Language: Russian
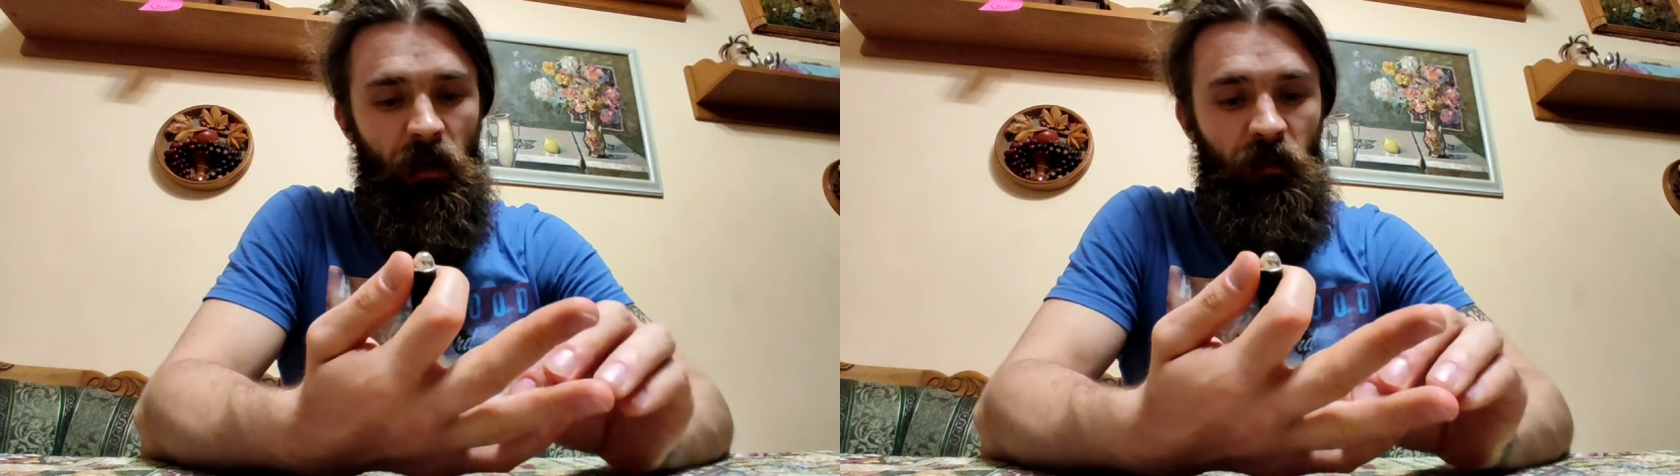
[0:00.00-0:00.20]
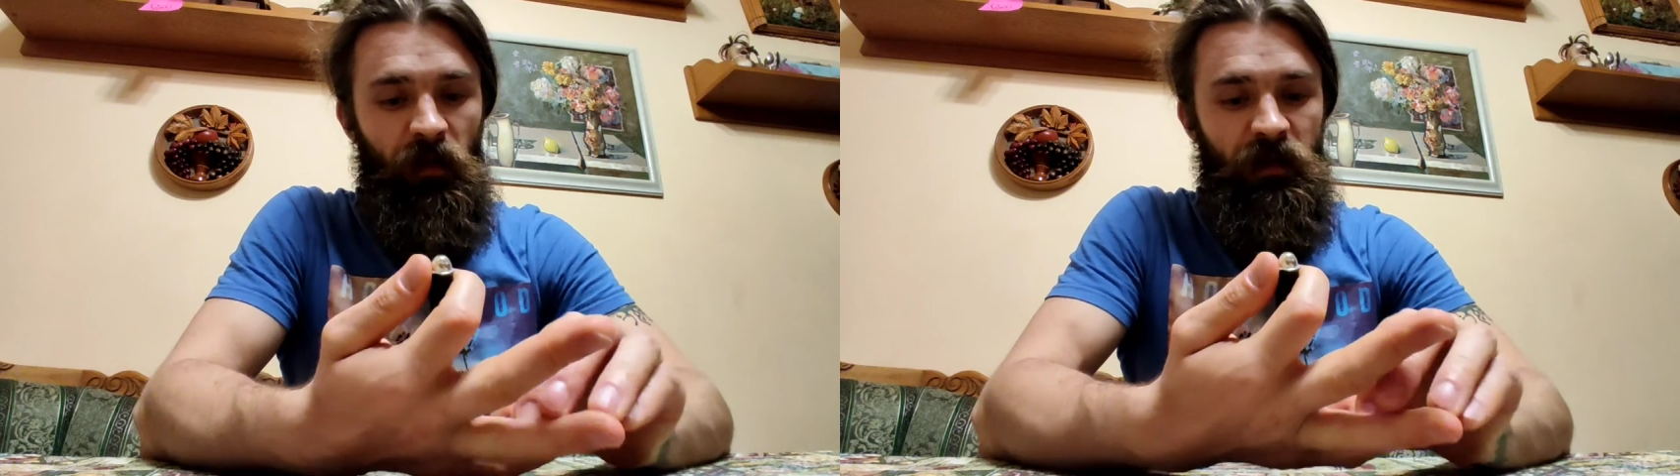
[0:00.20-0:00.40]

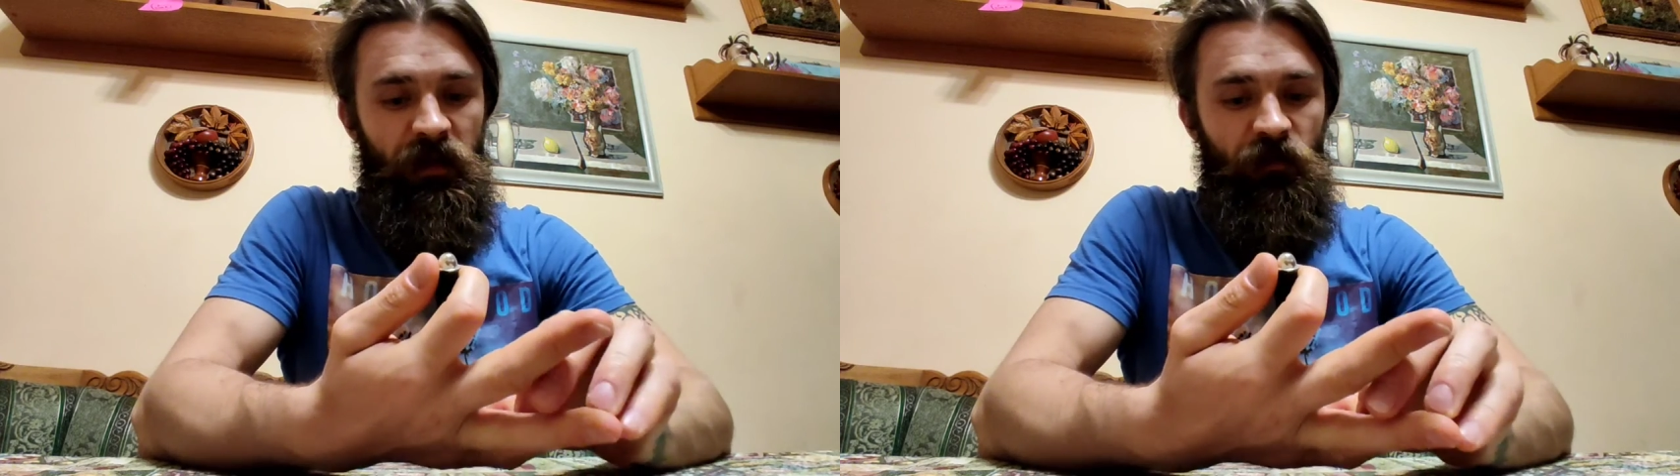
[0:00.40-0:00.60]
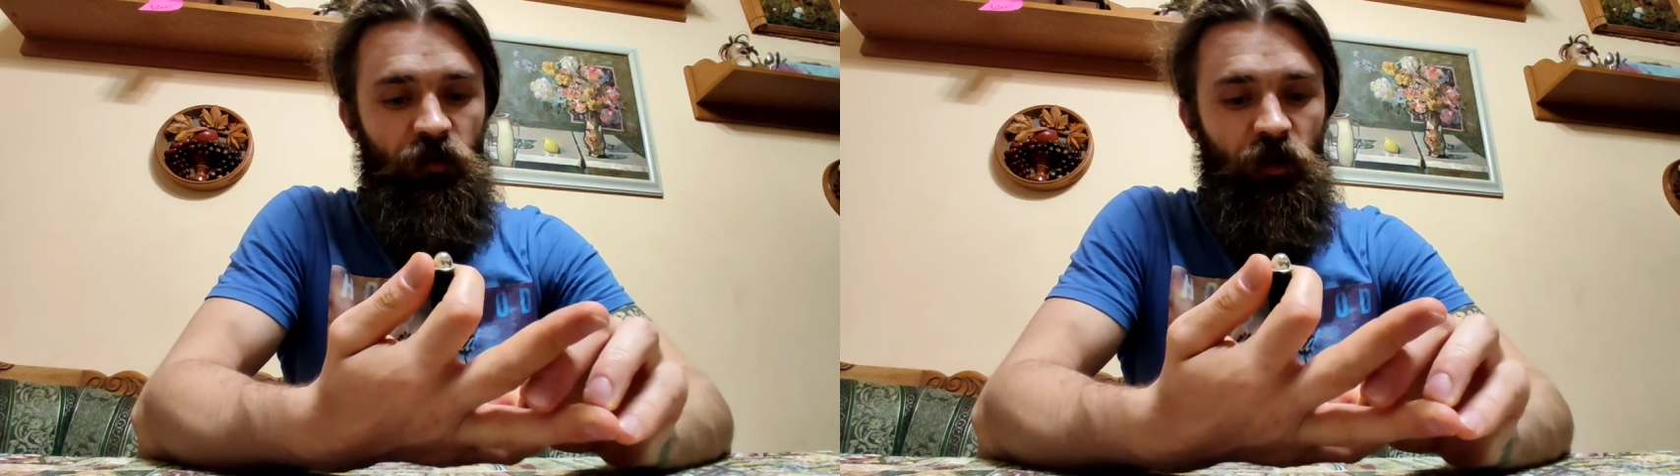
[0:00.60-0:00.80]
Именно
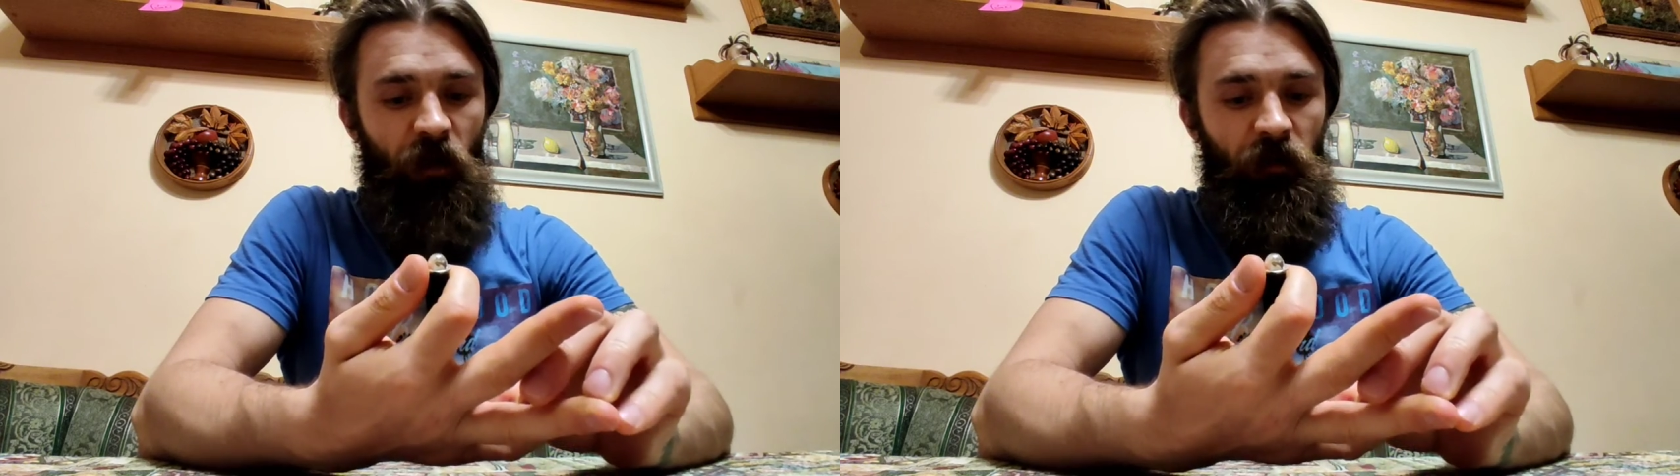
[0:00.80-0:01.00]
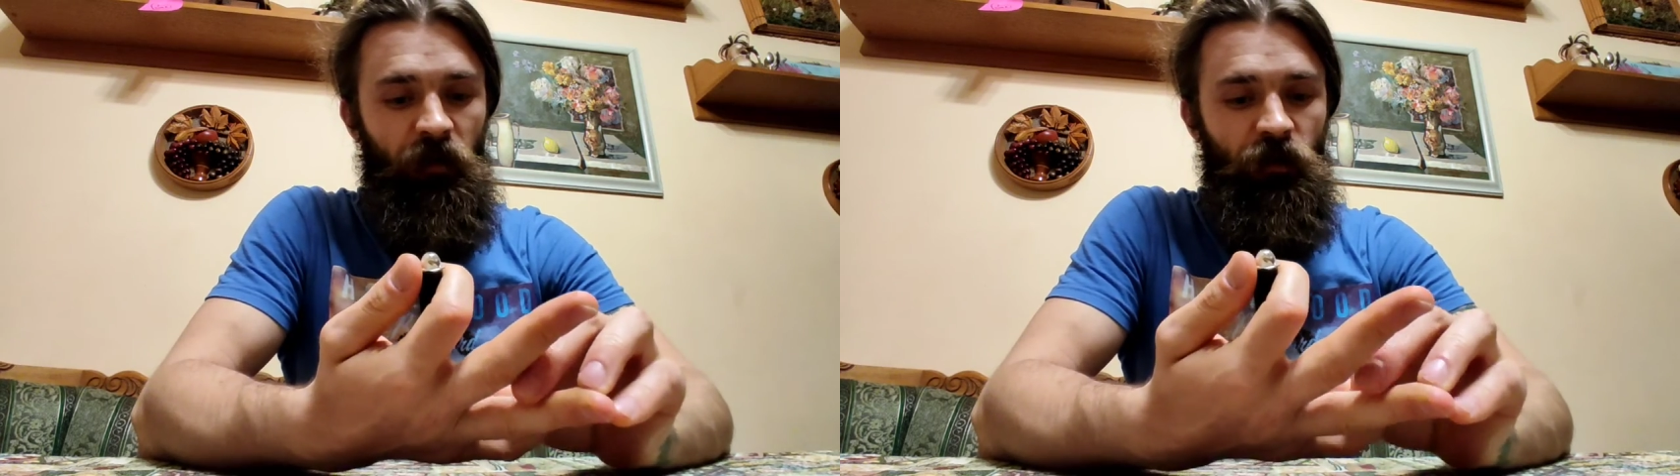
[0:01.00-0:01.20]
здесь, в
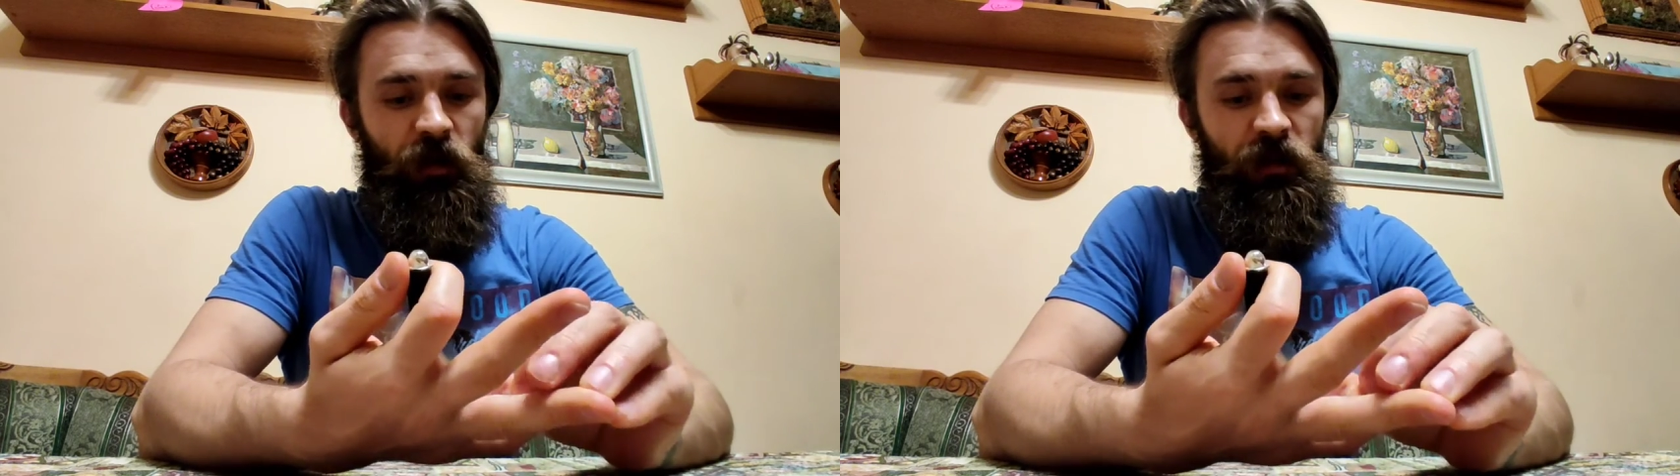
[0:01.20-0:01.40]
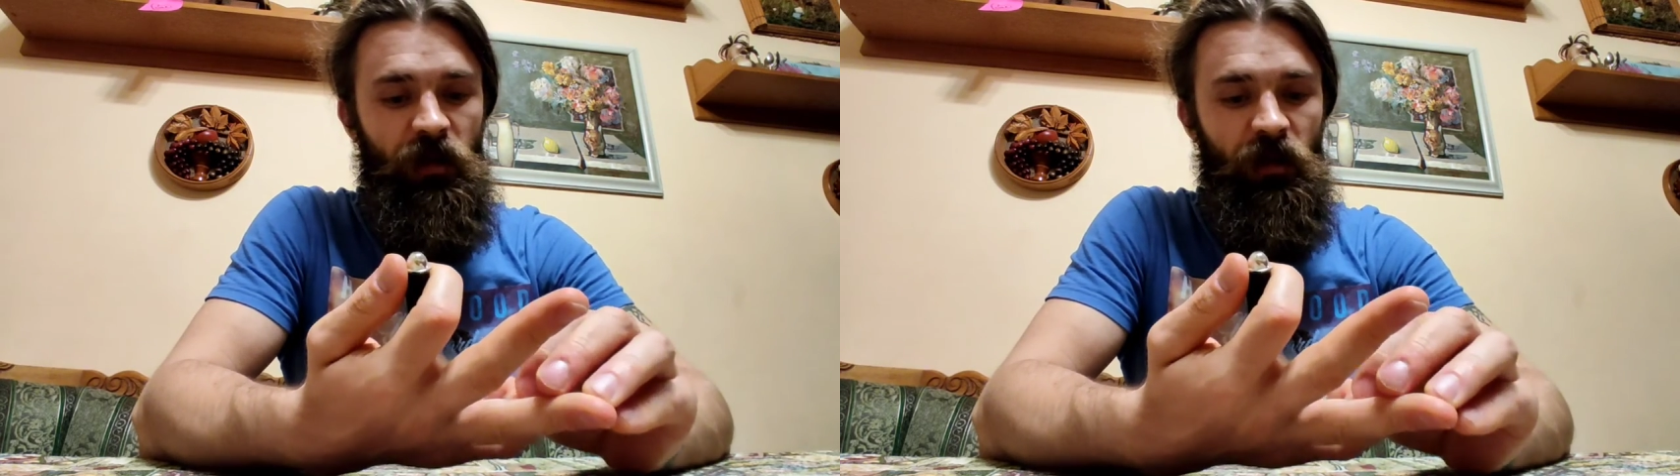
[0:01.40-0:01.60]
шишковидной железе,